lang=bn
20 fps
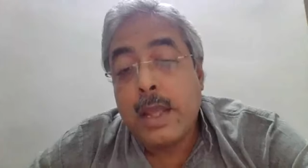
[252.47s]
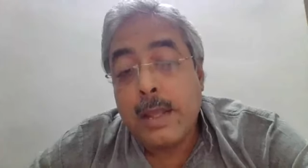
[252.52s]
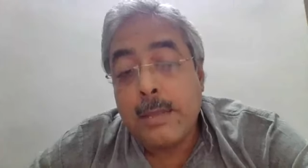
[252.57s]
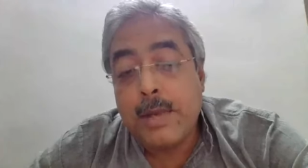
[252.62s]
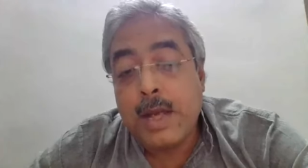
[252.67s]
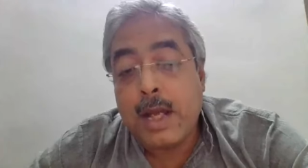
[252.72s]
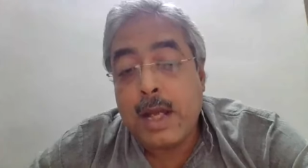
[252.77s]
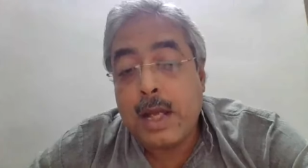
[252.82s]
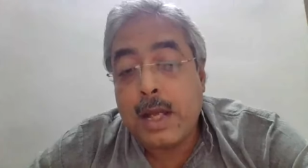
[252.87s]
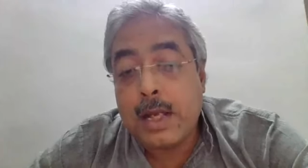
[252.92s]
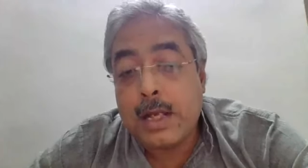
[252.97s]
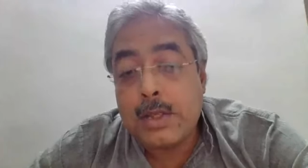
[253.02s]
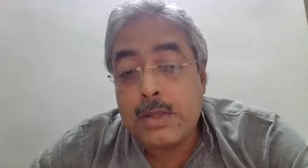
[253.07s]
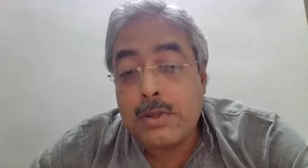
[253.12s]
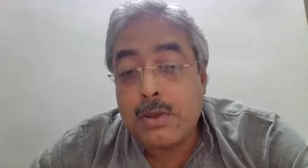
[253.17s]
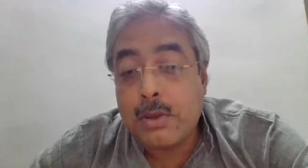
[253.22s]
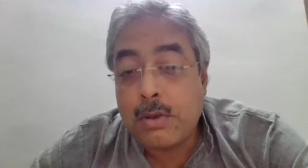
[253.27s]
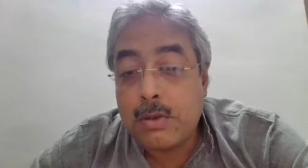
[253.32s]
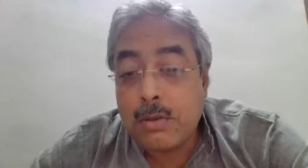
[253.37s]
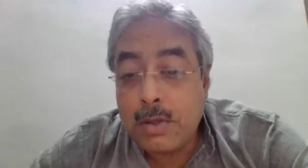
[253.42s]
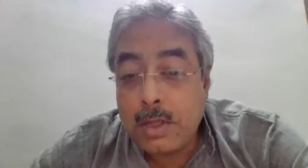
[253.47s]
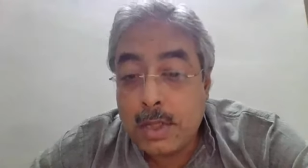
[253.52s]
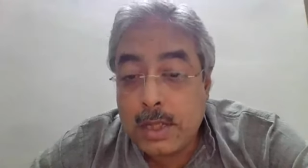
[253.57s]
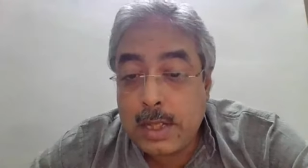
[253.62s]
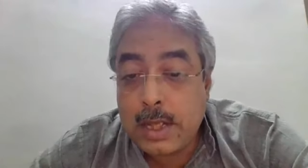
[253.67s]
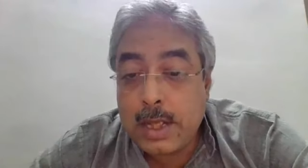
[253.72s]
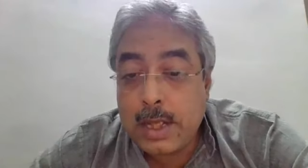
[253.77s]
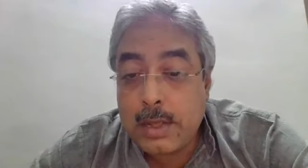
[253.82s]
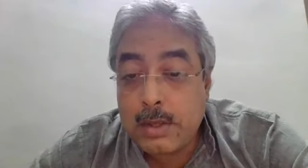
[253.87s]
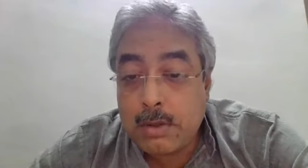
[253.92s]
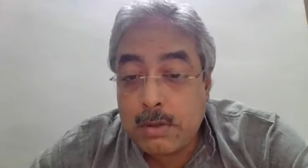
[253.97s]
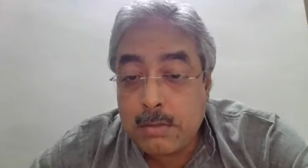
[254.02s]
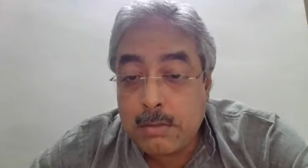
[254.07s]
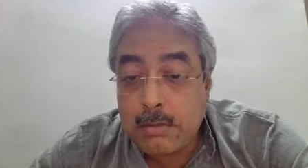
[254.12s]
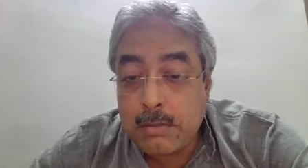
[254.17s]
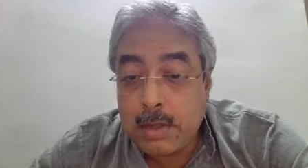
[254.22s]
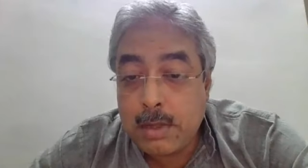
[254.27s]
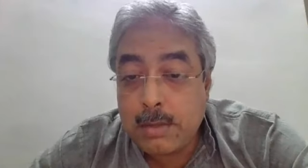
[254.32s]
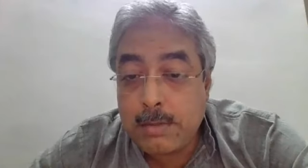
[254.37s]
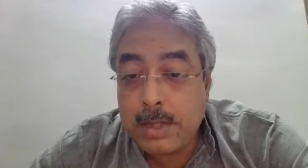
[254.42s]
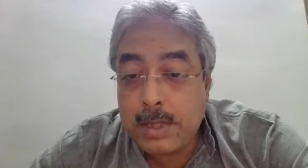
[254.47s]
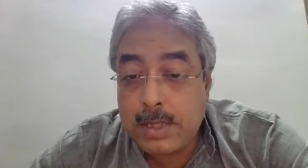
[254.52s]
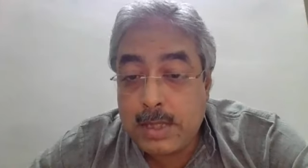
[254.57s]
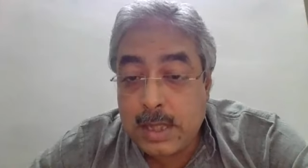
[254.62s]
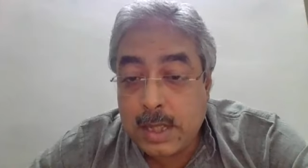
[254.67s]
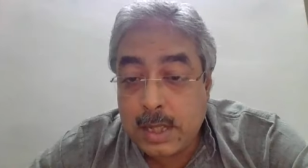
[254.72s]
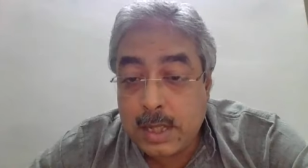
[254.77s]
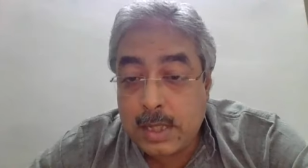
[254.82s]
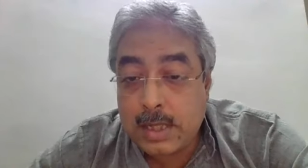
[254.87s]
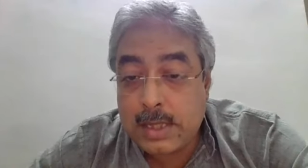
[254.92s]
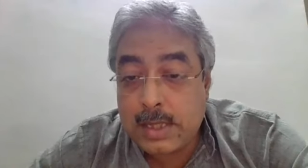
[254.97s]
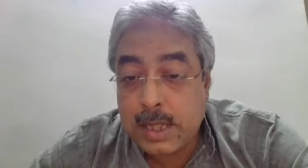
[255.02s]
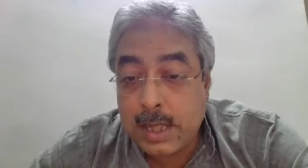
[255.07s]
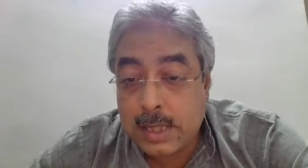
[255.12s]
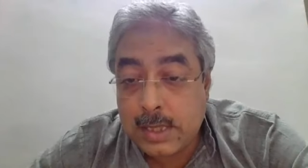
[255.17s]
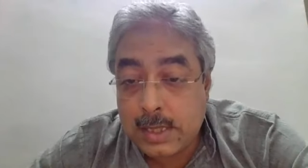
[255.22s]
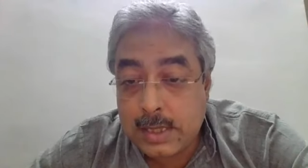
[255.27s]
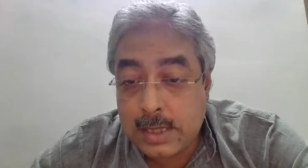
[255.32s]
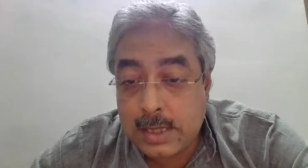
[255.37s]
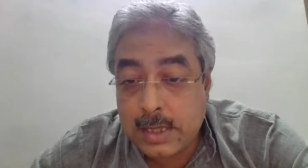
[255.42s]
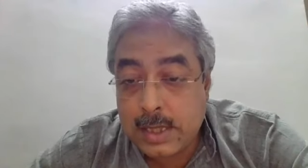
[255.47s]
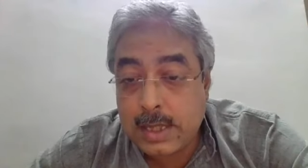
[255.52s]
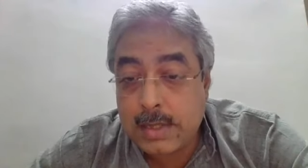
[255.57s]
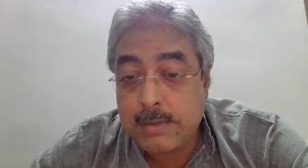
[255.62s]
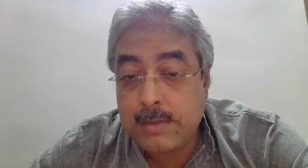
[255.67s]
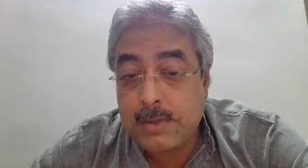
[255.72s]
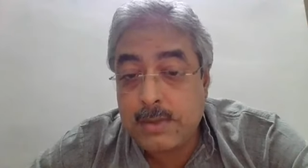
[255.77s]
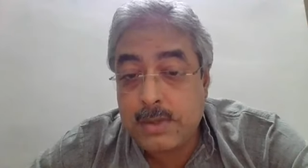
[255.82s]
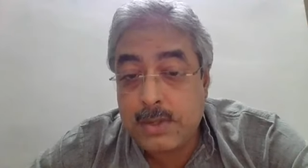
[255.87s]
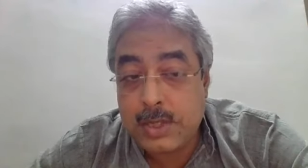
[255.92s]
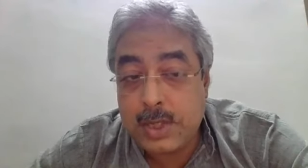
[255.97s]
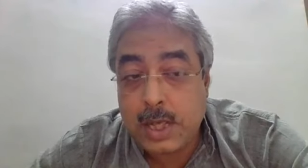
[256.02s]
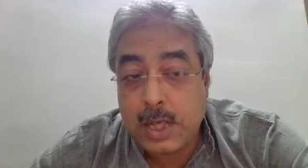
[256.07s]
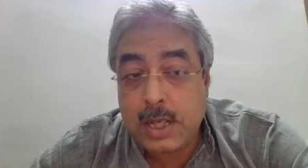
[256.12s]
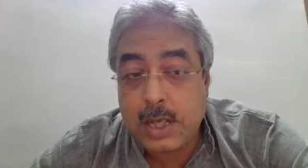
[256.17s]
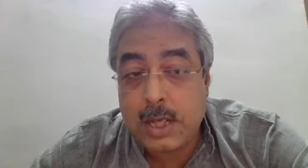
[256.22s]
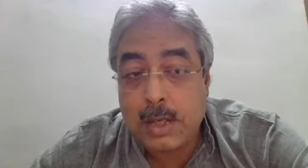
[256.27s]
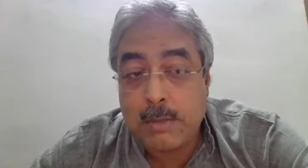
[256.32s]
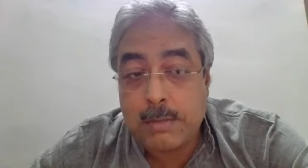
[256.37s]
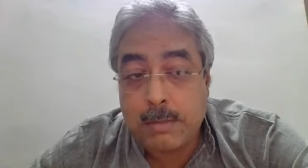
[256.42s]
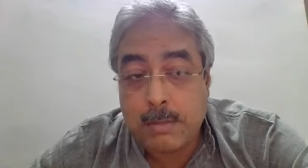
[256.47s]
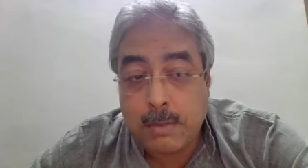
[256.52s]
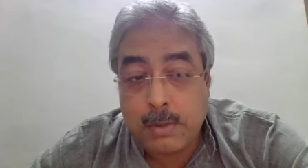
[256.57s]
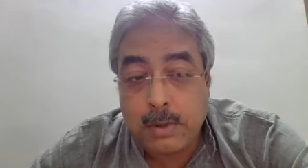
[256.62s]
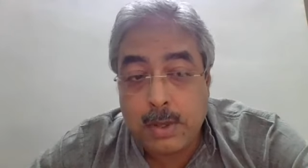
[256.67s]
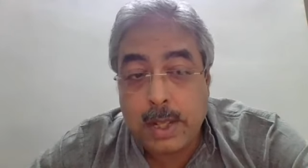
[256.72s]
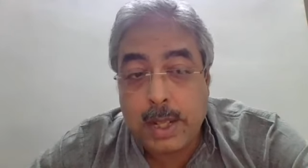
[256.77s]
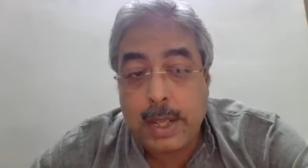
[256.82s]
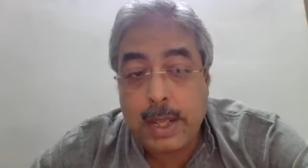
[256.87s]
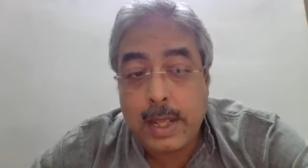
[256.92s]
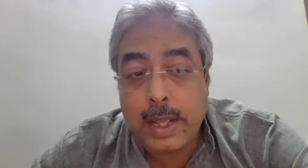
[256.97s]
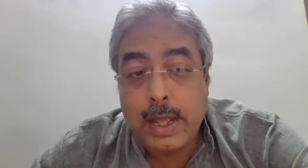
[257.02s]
এবার যখন এটা এরকম ভাবে জানা যাচ্ছে এবং জানার পরে